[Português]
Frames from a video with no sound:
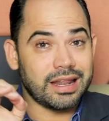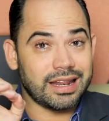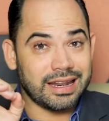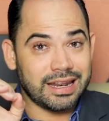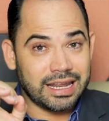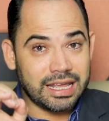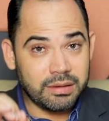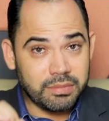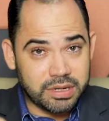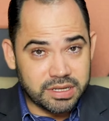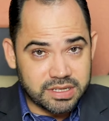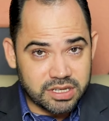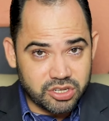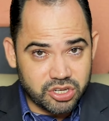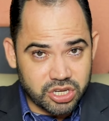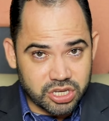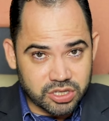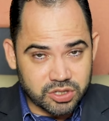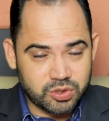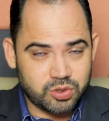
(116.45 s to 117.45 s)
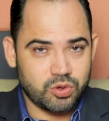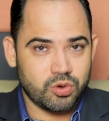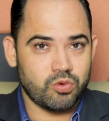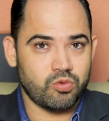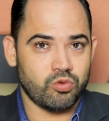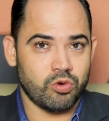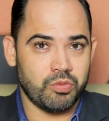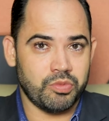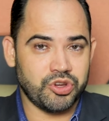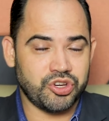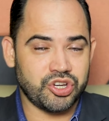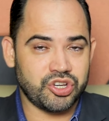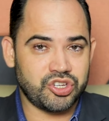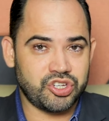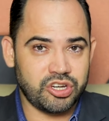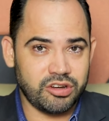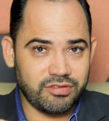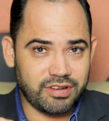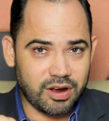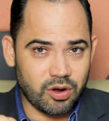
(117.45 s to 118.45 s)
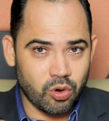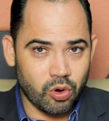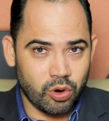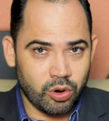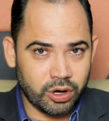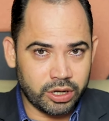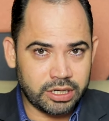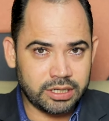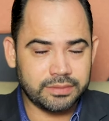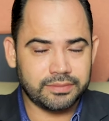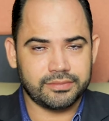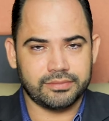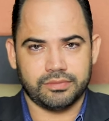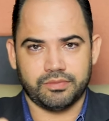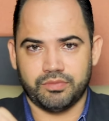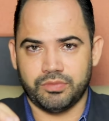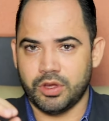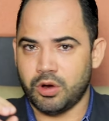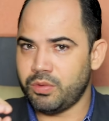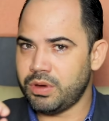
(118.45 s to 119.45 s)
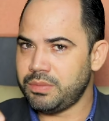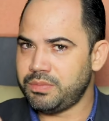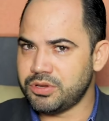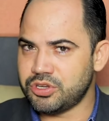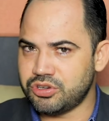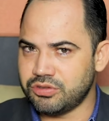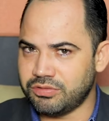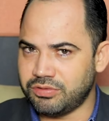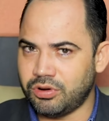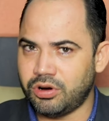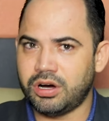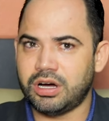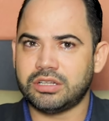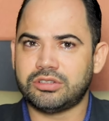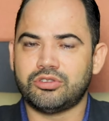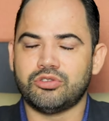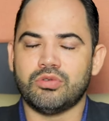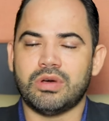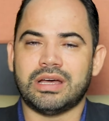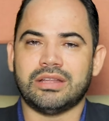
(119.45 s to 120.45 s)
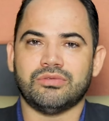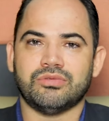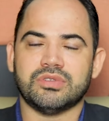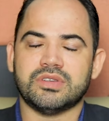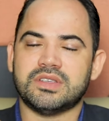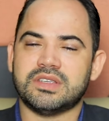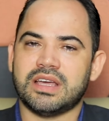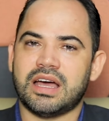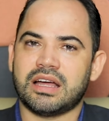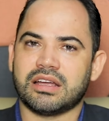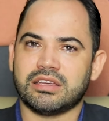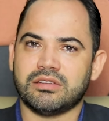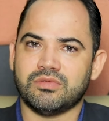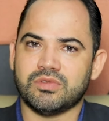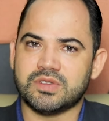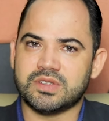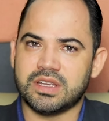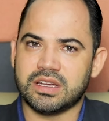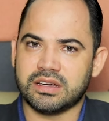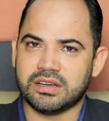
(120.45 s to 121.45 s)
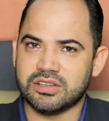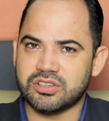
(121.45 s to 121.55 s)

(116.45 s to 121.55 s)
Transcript: Lembre-se disso. O objetivo agora não é pedir voto, não é anunciar que você é